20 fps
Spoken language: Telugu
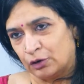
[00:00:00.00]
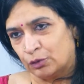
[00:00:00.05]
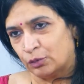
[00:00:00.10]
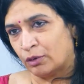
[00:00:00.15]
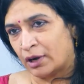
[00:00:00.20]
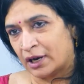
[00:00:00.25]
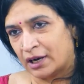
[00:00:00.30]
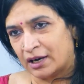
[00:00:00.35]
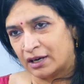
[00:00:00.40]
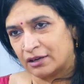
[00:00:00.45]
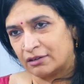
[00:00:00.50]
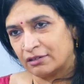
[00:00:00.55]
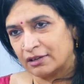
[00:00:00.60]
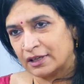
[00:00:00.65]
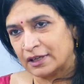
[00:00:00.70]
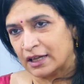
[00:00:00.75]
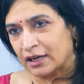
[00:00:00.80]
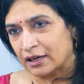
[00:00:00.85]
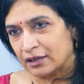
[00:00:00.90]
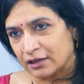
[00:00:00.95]
నువ్వు అన్నట్టు
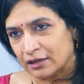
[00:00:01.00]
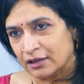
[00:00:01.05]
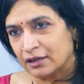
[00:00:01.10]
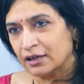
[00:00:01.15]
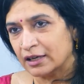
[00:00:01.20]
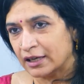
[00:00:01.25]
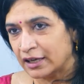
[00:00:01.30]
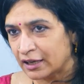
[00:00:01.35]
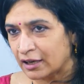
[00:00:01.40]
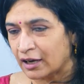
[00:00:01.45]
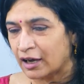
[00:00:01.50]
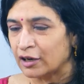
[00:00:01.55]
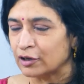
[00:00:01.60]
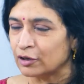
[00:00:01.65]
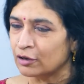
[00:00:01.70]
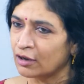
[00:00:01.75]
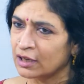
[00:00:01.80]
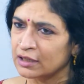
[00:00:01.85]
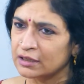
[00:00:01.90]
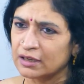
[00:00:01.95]
ఇందాక ఈ
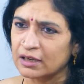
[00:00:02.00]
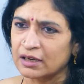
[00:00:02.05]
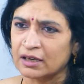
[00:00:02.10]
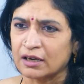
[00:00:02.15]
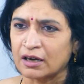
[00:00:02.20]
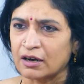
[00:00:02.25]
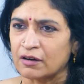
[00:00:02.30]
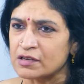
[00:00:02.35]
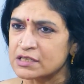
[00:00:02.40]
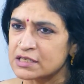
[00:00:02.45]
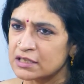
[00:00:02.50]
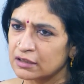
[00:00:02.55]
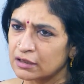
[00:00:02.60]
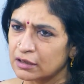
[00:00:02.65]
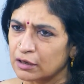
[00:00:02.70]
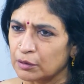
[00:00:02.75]
కాలంలో అందరికీ కావాల్సింది